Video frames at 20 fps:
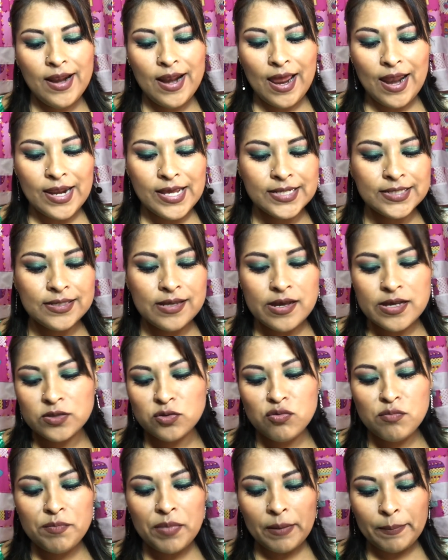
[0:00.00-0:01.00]
en la lista
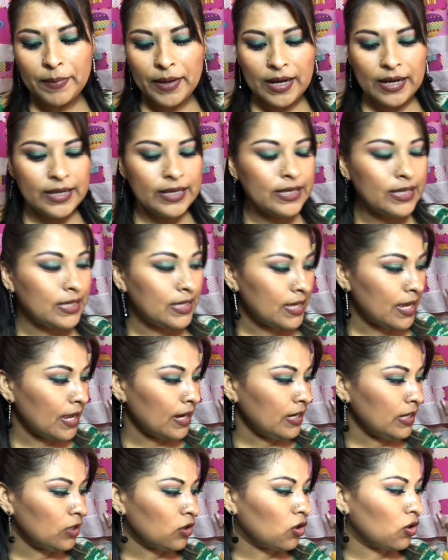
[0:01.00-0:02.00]
es un papel
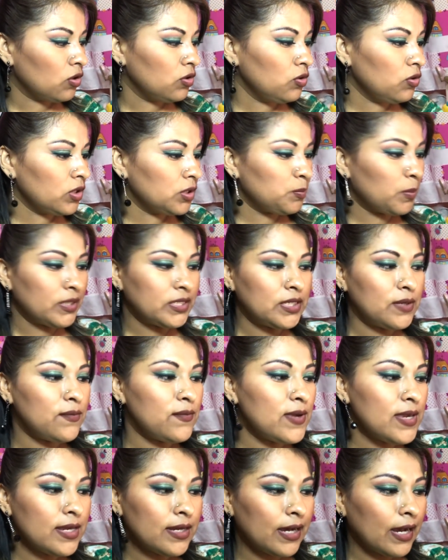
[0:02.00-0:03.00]
higiénico, no
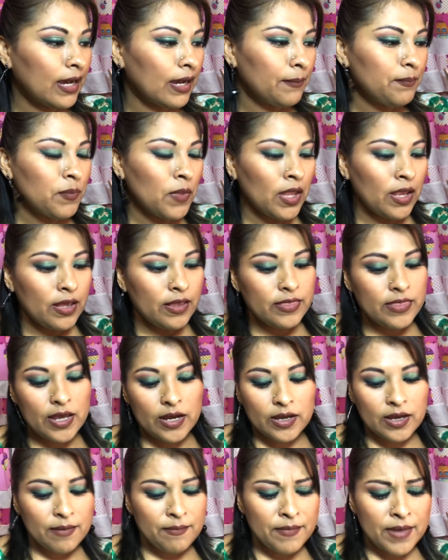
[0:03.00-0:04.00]
especifica
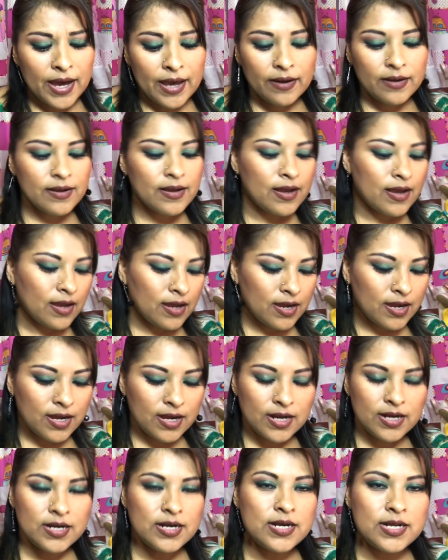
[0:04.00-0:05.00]
de qué
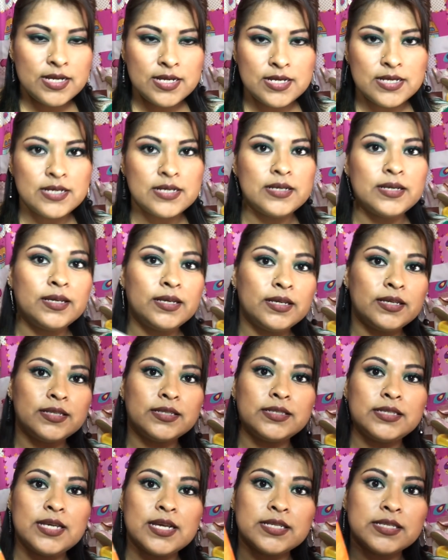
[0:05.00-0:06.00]
marca,
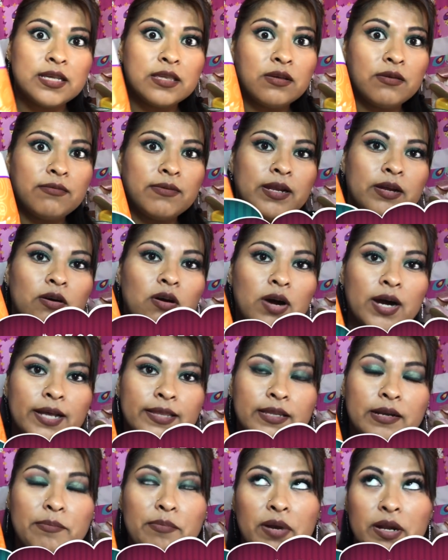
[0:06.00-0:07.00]
ni si es de doble
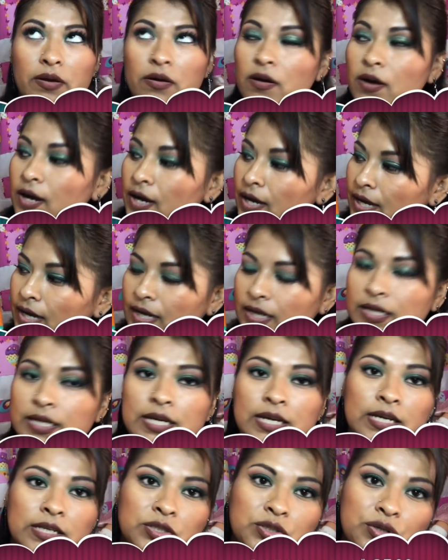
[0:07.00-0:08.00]
hoja, triple hoja.
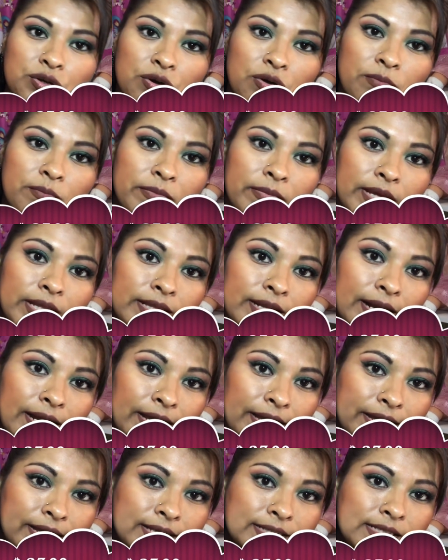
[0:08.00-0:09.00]
Yo me
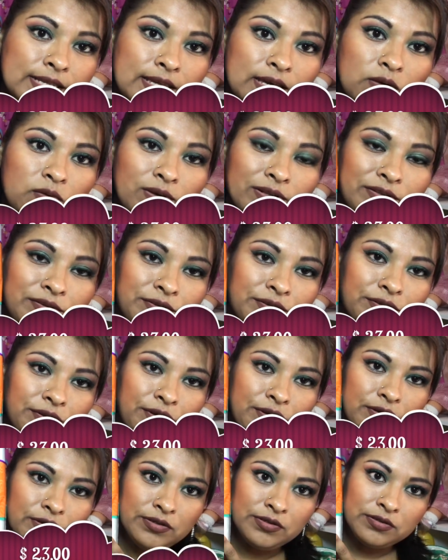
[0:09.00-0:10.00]
traje este de cuatro
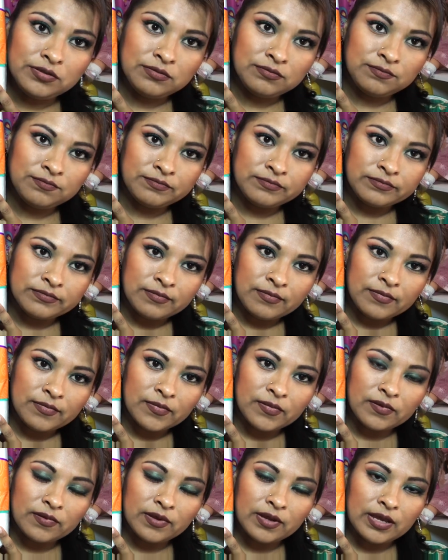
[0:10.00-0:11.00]
rollos,
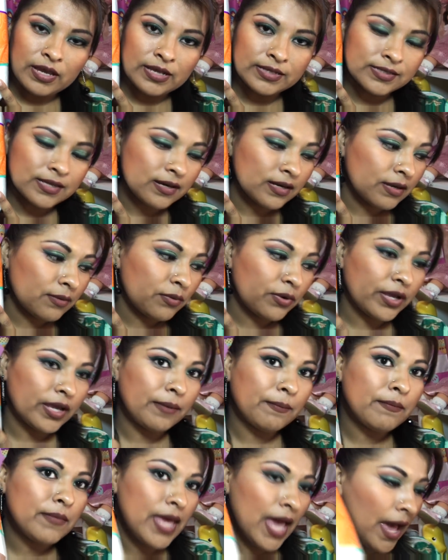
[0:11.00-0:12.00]
es el que voy
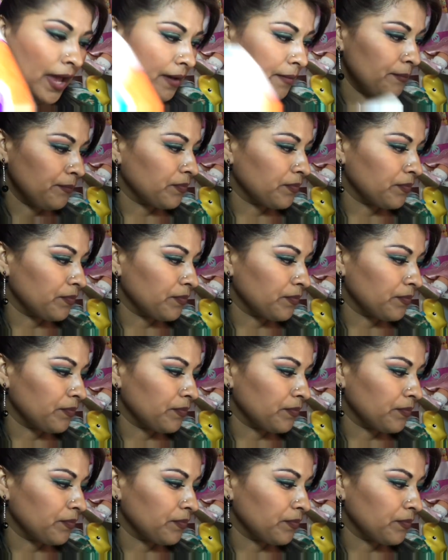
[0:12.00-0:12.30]
a enviar.